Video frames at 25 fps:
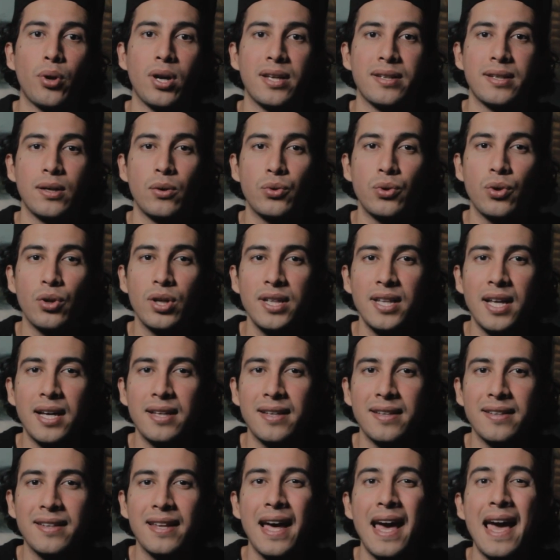por las
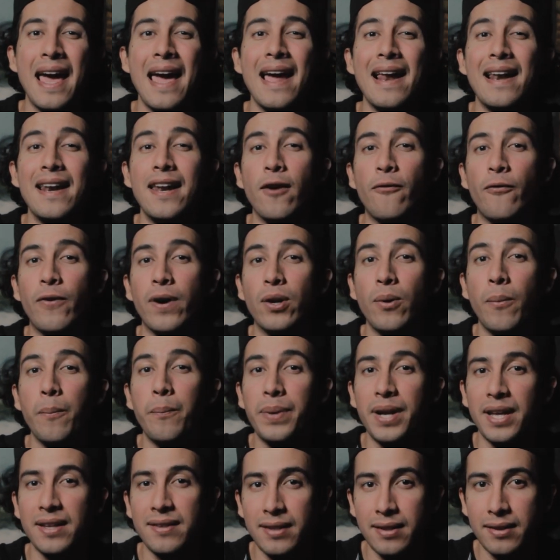autoridades le
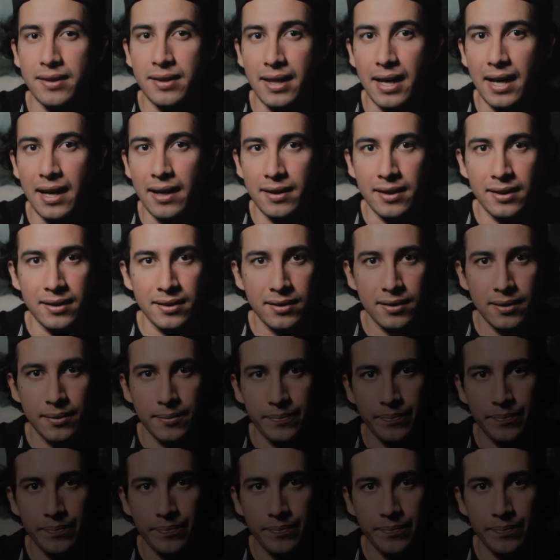fueron presentadas.